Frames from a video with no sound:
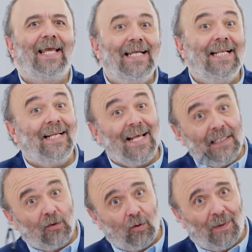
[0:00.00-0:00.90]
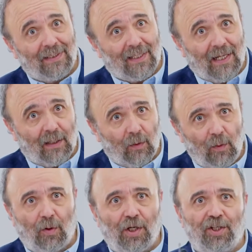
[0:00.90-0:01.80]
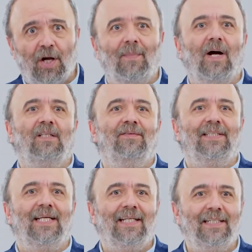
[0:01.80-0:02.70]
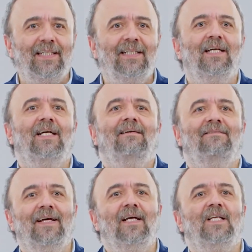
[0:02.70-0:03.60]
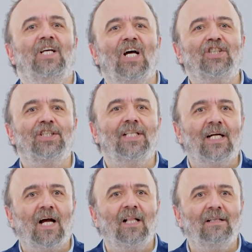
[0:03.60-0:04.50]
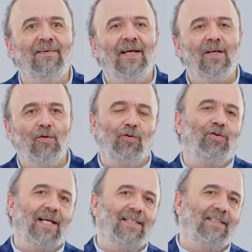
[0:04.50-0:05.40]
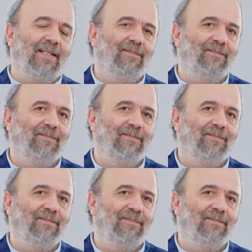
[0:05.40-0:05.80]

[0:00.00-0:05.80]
ileri enstrümantal günlük yaşam aktiviteleri ve yaşlıda kalk ve yürü testi.